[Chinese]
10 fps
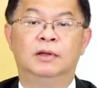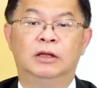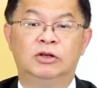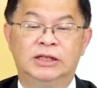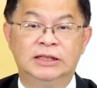
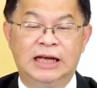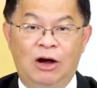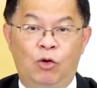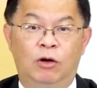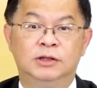然后增加
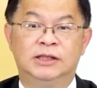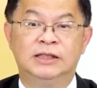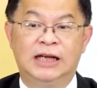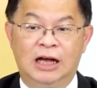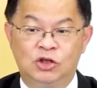或增
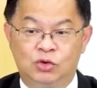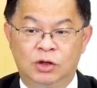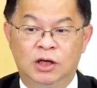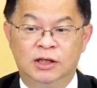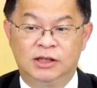加
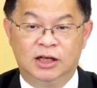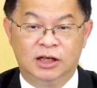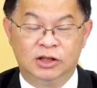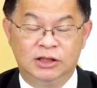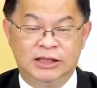这
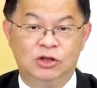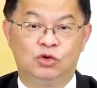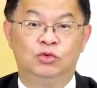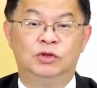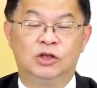个建
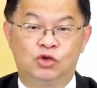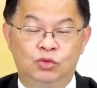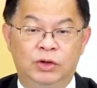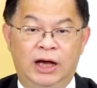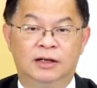筑物的
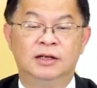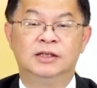数量，